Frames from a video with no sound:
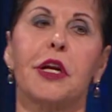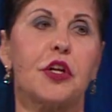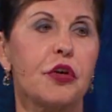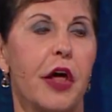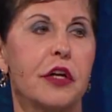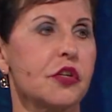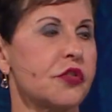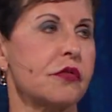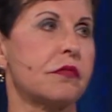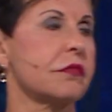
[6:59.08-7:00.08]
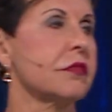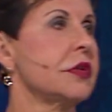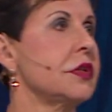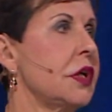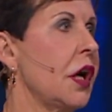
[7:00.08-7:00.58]
mi się przydarzyło, że
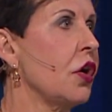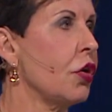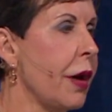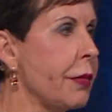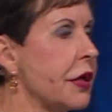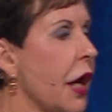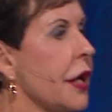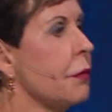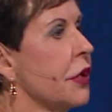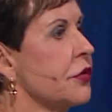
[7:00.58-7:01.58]
usłyszałam oh, od kogoś,